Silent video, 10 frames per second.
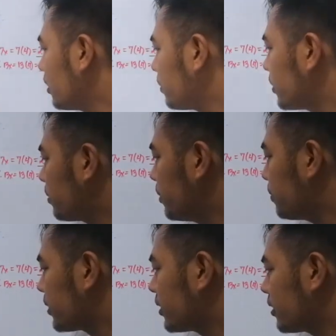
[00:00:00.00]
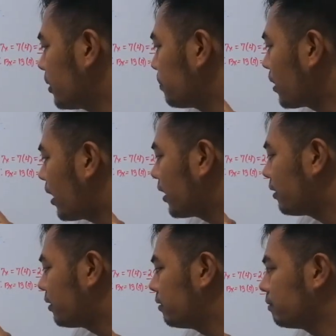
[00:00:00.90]
ibig sabihin magsasum
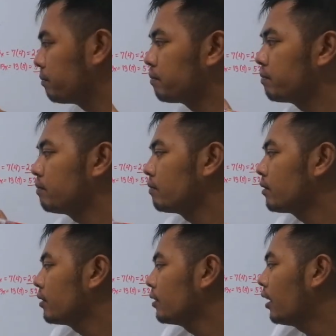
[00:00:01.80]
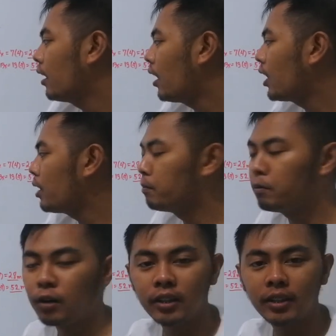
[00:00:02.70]
tayo, ang
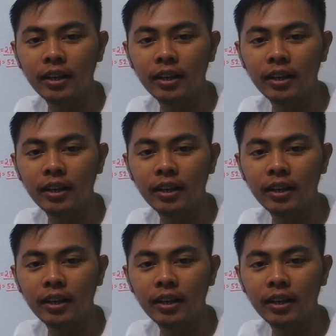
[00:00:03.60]
kabuuan